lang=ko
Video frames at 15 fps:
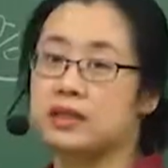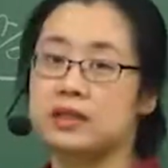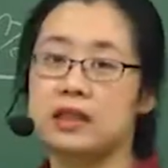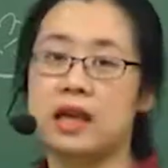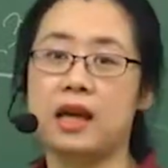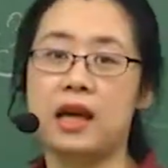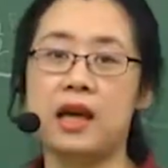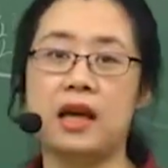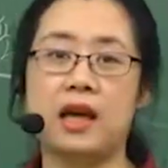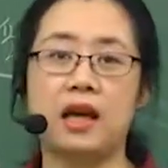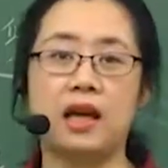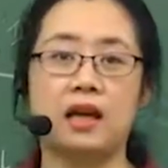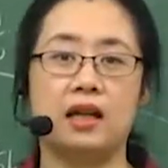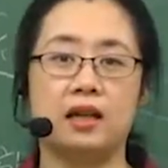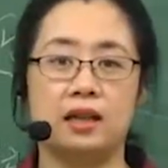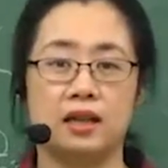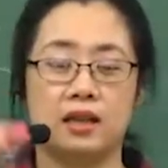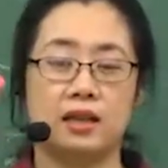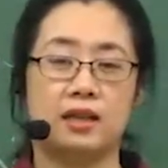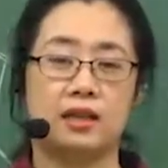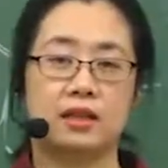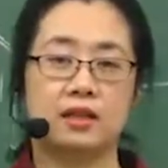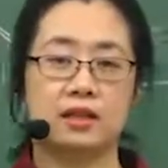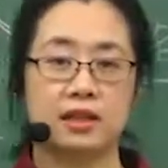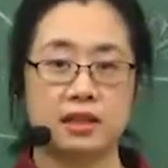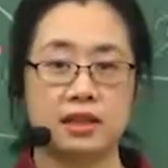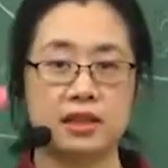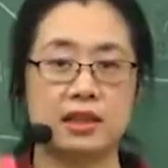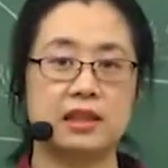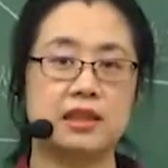제가
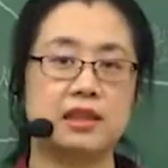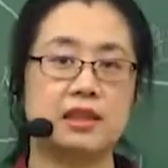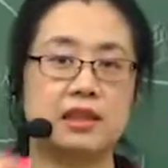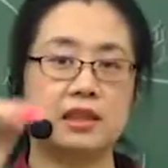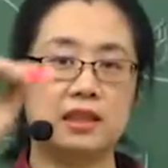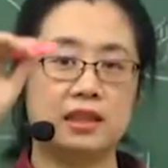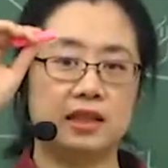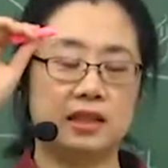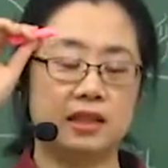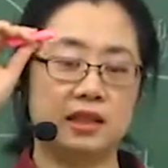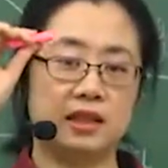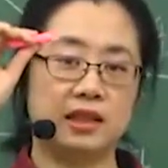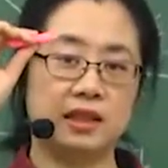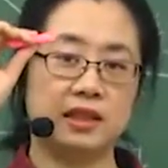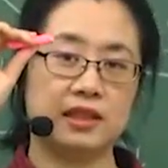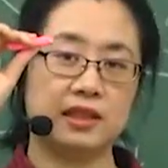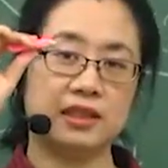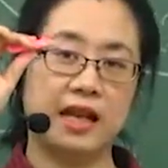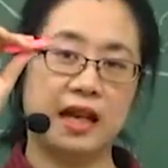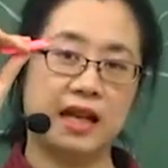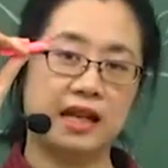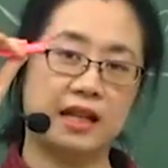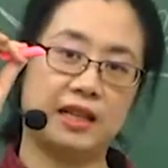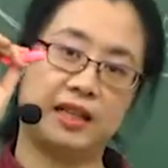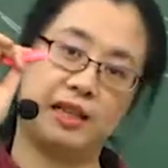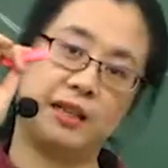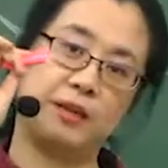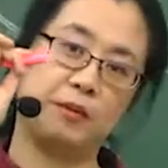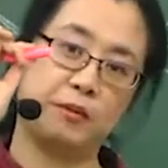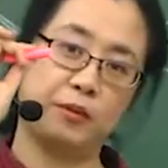글씨를 잘
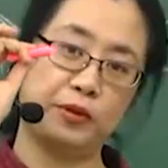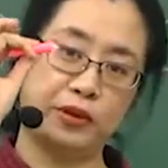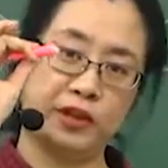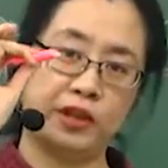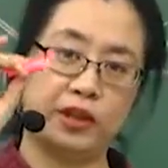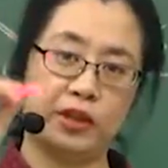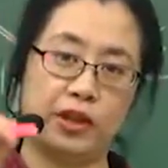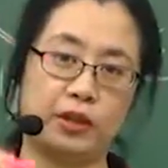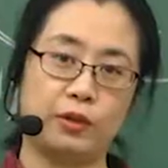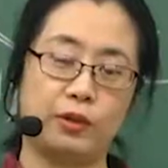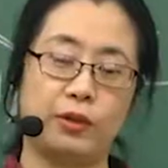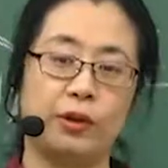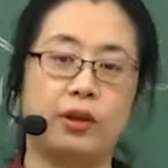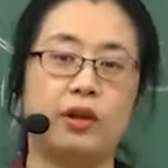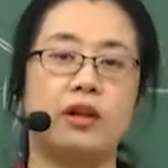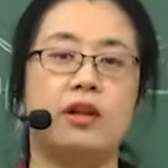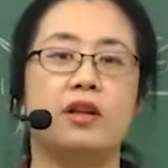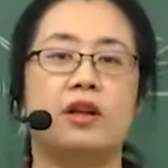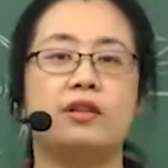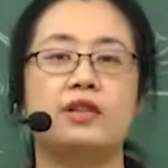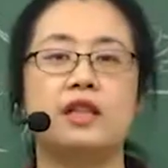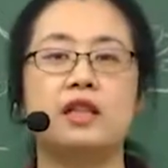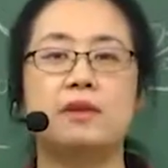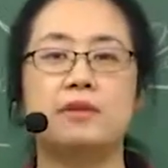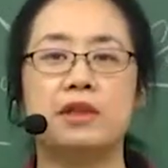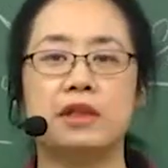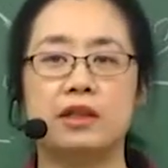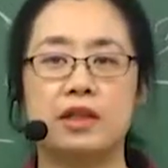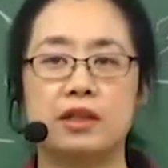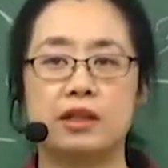못 쓰더라도
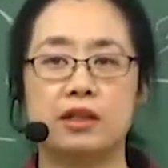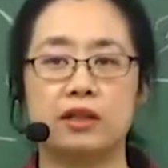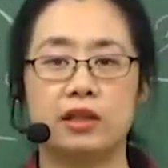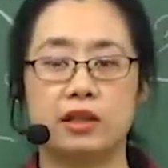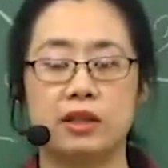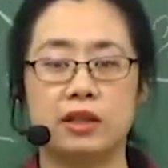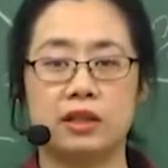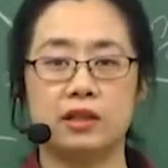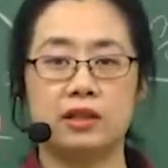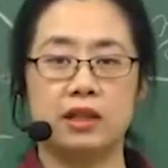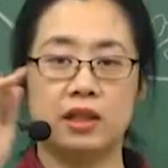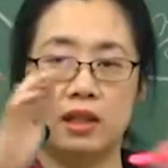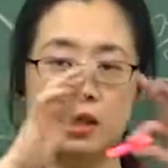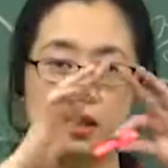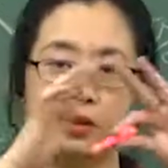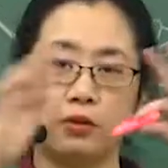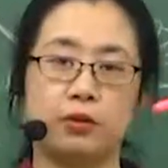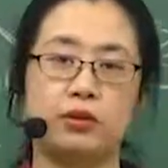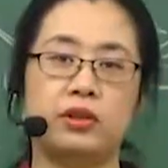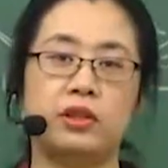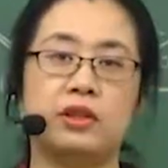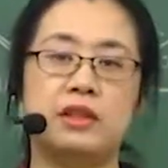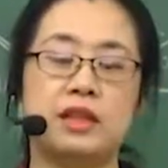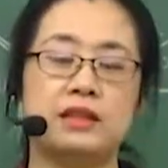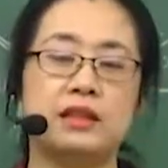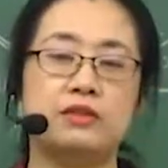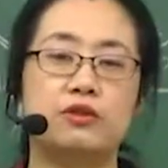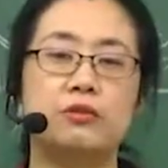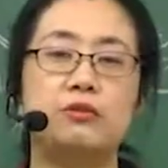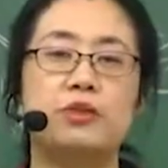선생님들께서는 노트를
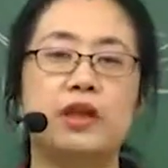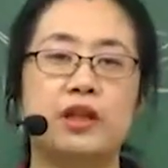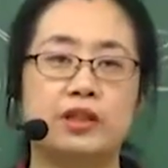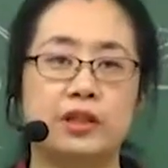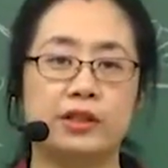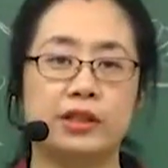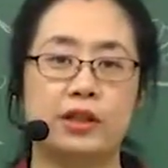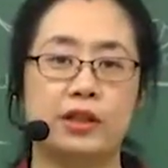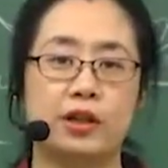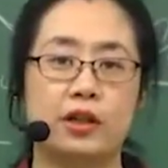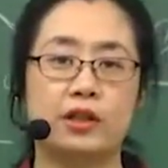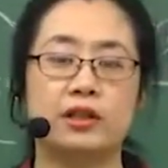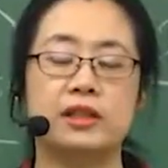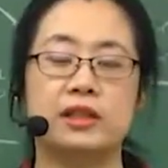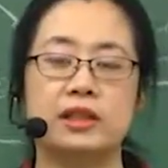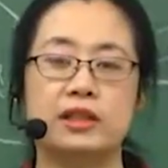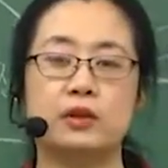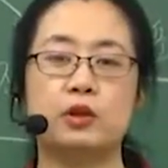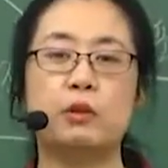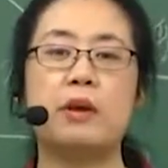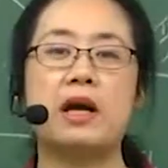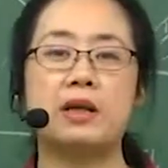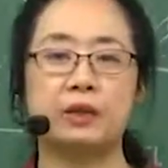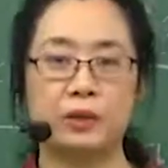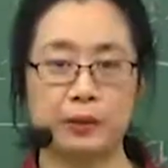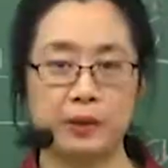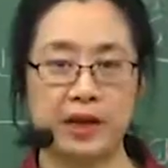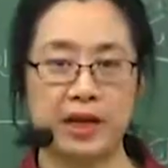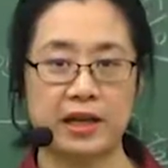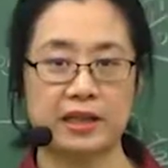항상 준비하셔서 글씨를
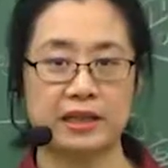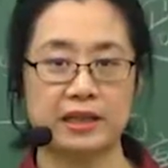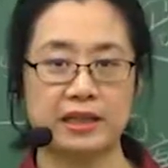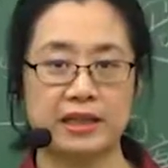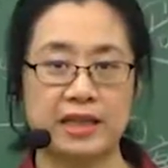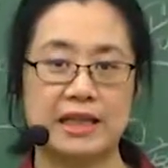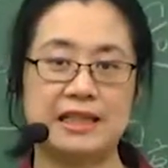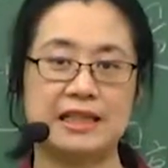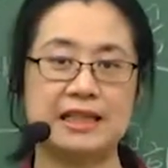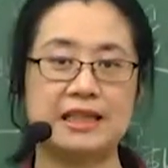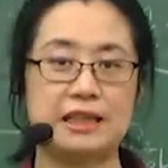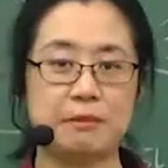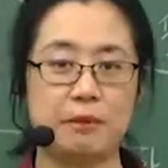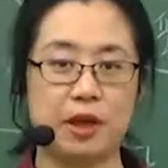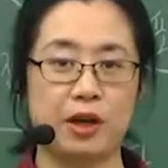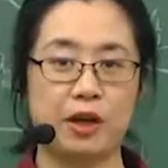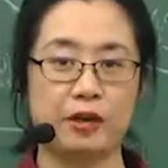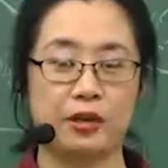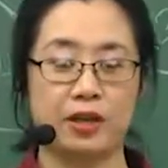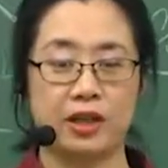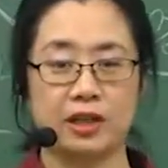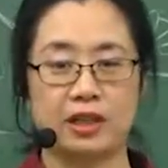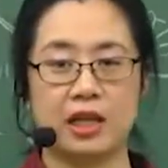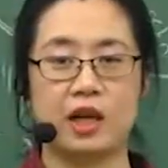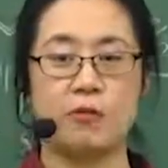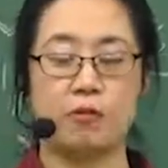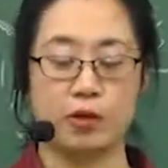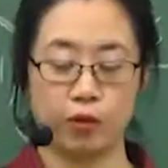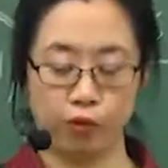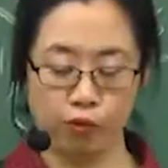또박또박 이렇게 잘 쓰시면
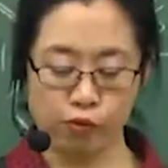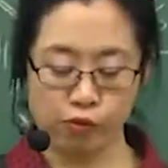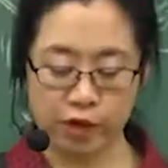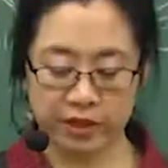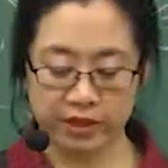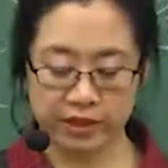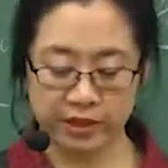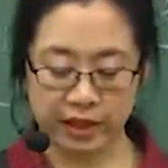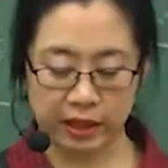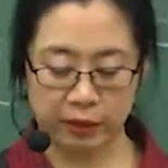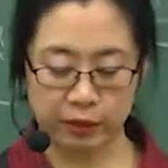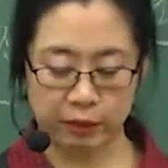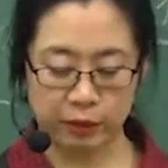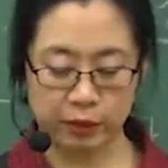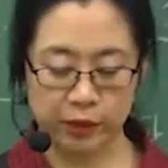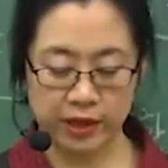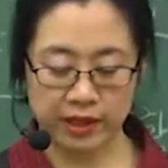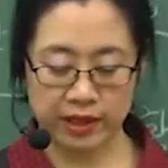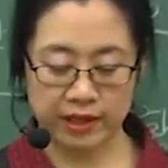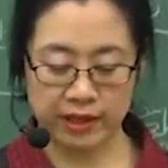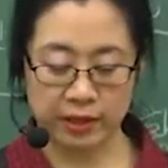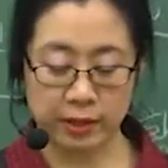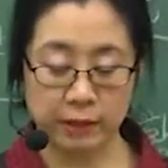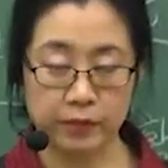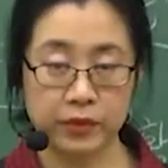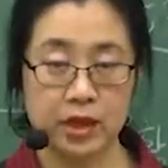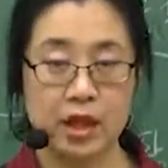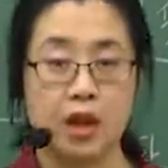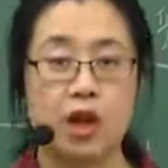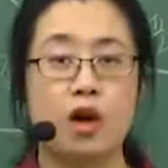다음번에 공부하실 때 꼭 필요하겠죠.
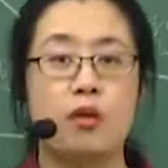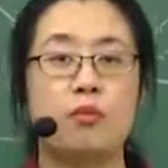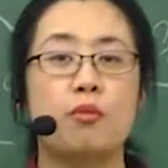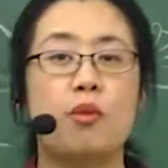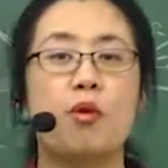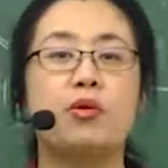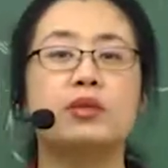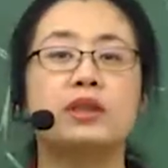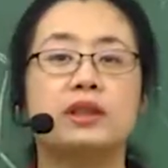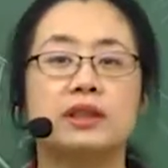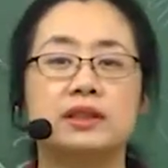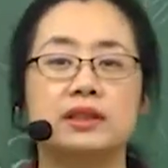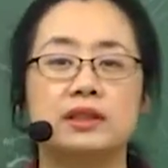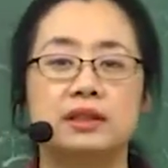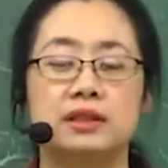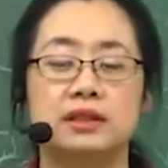모든